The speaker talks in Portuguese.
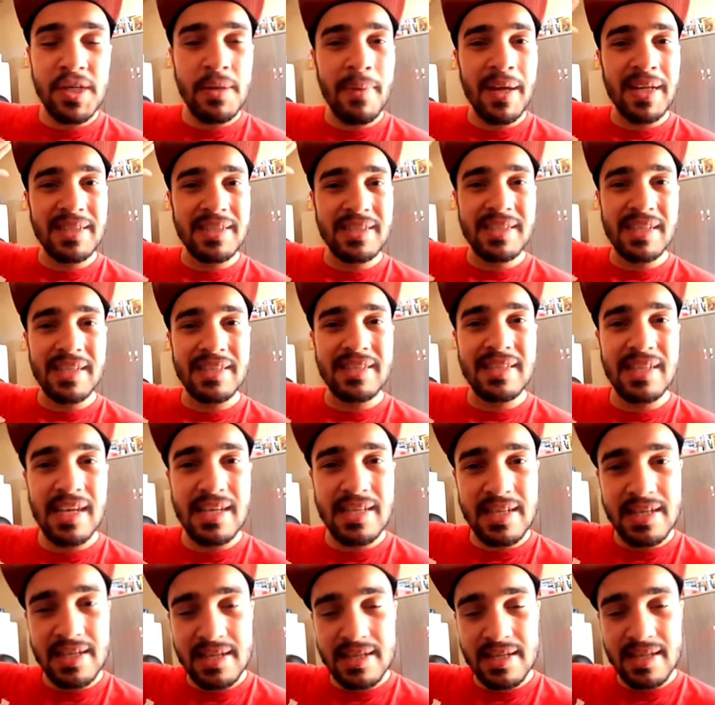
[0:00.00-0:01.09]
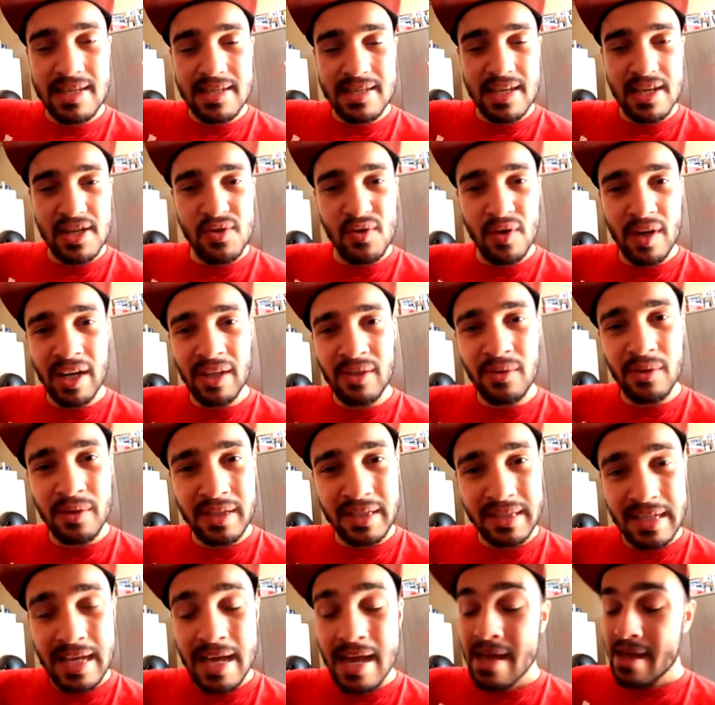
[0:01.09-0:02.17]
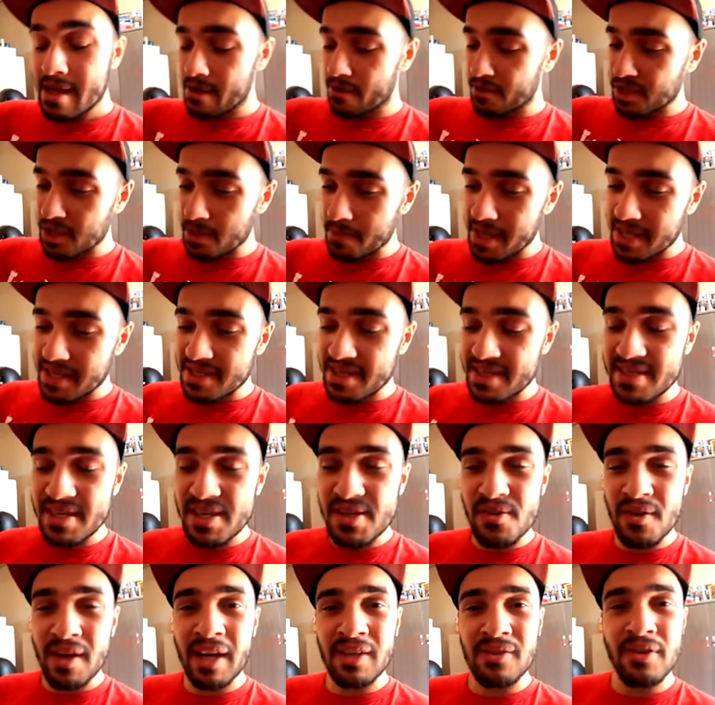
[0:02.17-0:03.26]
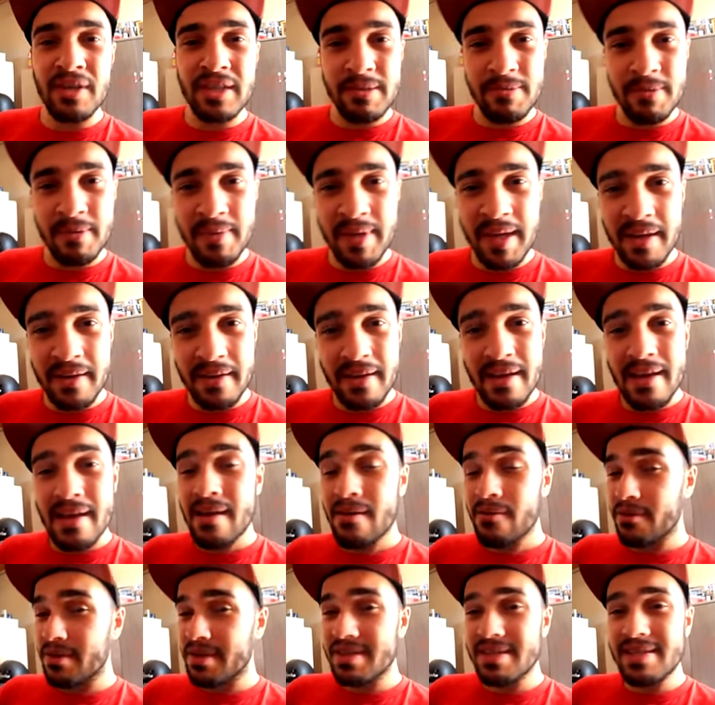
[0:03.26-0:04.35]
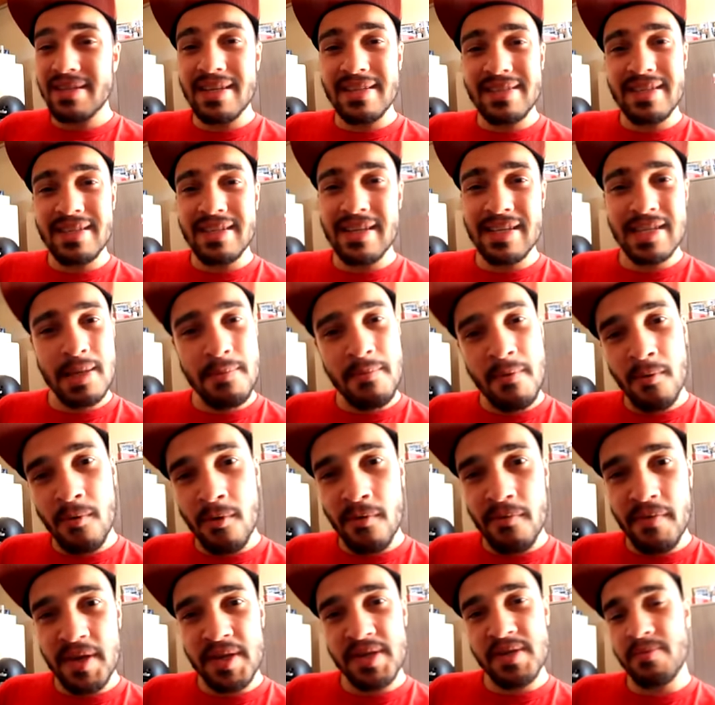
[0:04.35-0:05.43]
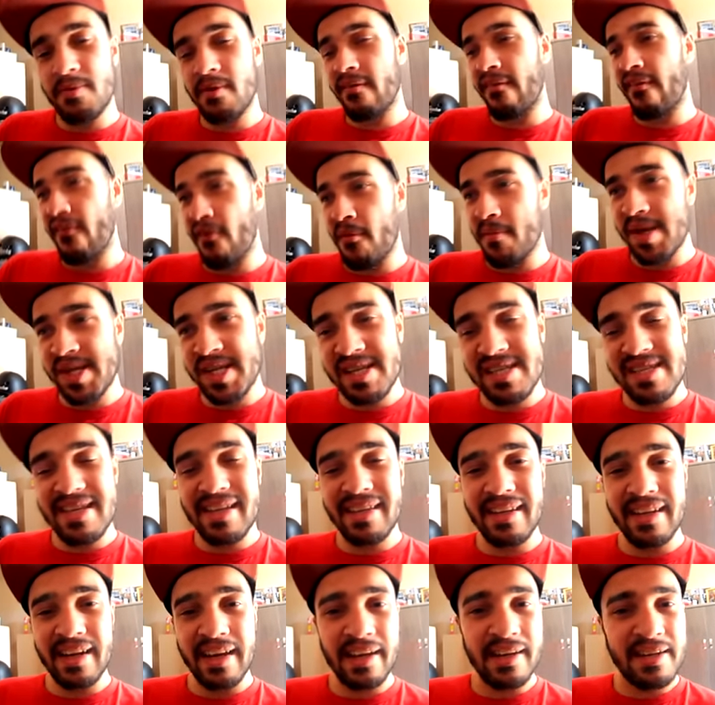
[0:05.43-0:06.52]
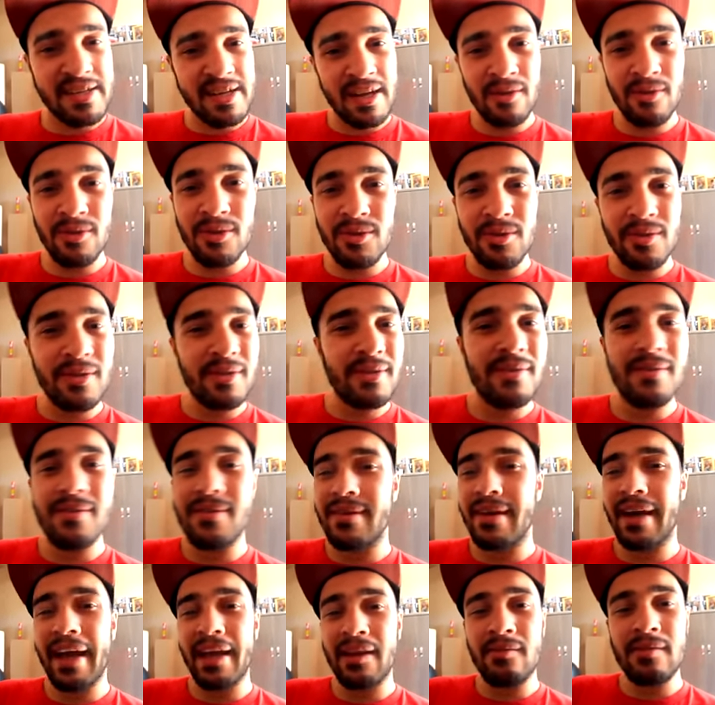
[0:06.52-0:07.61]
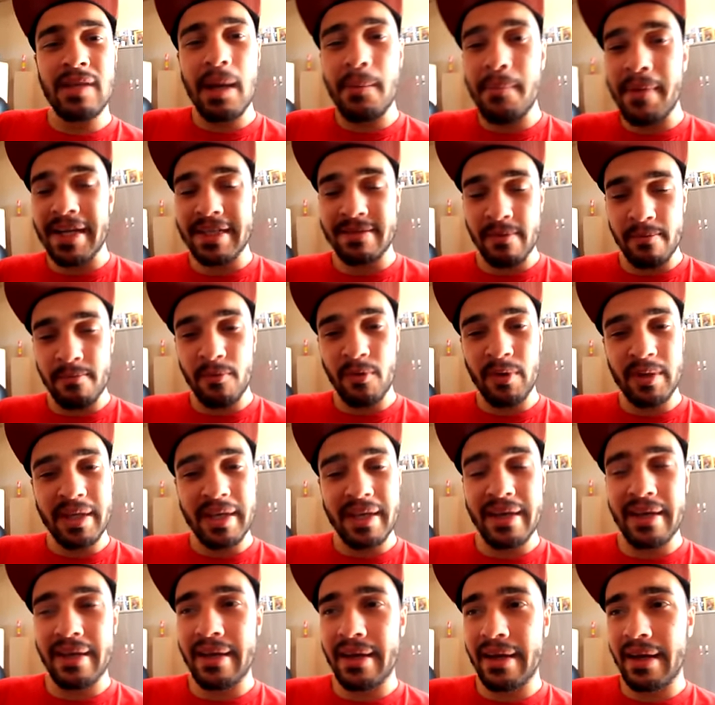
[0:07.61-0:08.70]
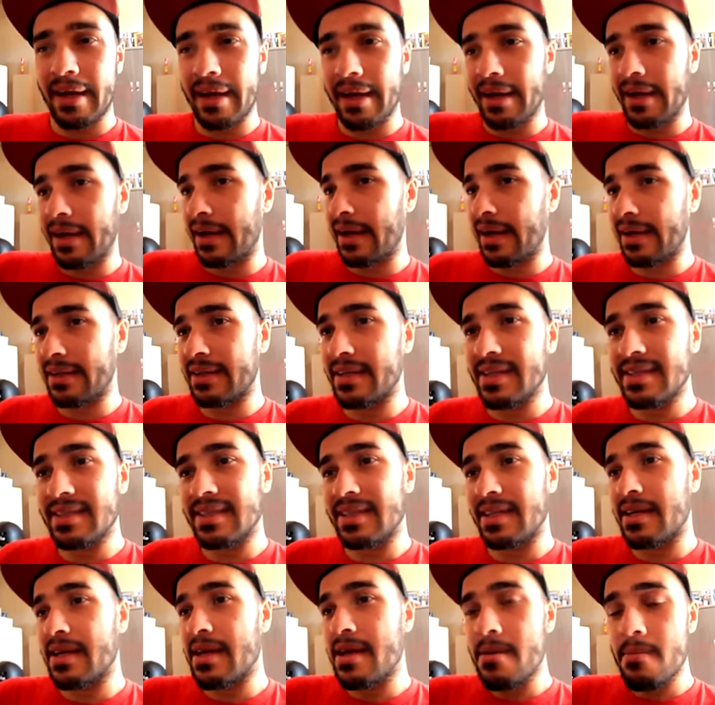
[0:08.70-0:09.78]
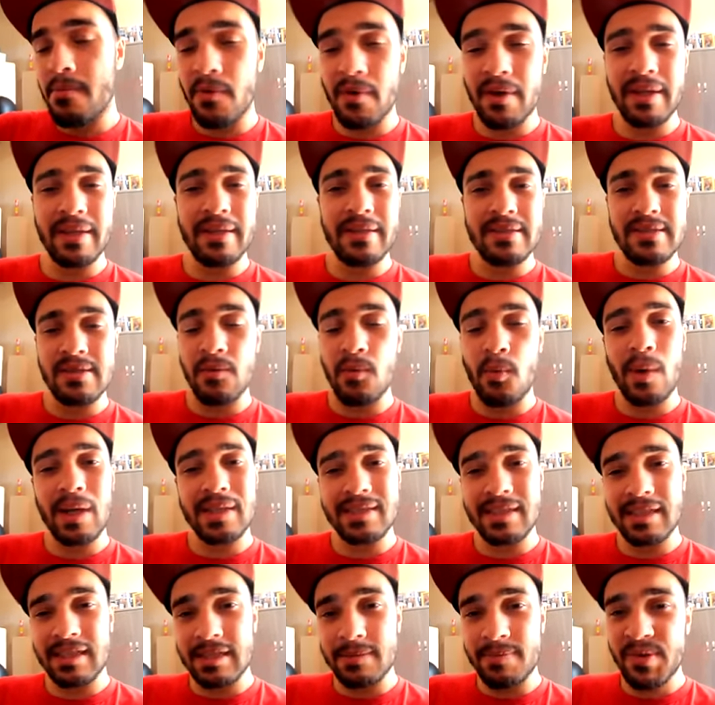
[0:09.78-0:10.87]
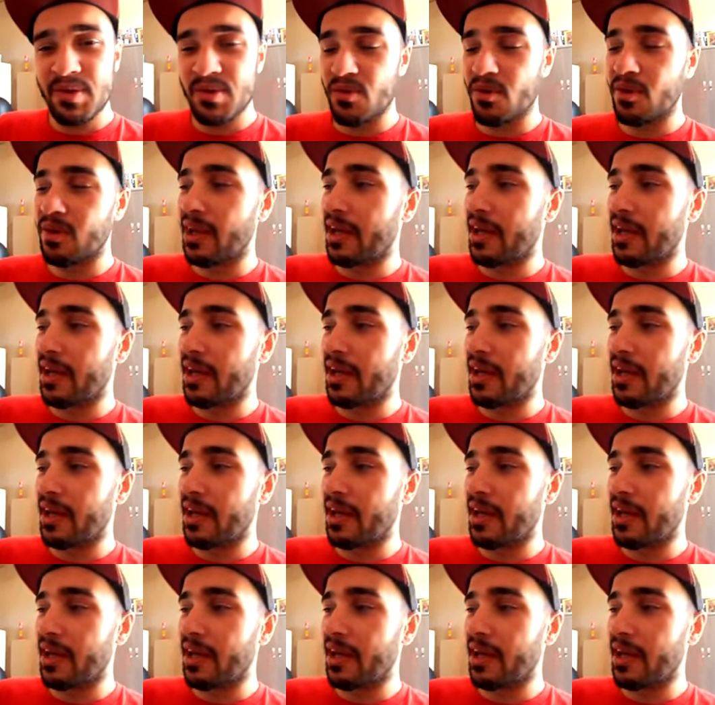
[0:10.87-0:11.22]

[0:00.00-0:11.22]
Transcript: chamar 16 em 16 jogadores. Eu chamei 16 jogadores primeiro, os 16 recebeu o convite, provavelmente eles entraram e já lotou. Aí não dá mais pra me poder a, a descer, porque são 400 pessoas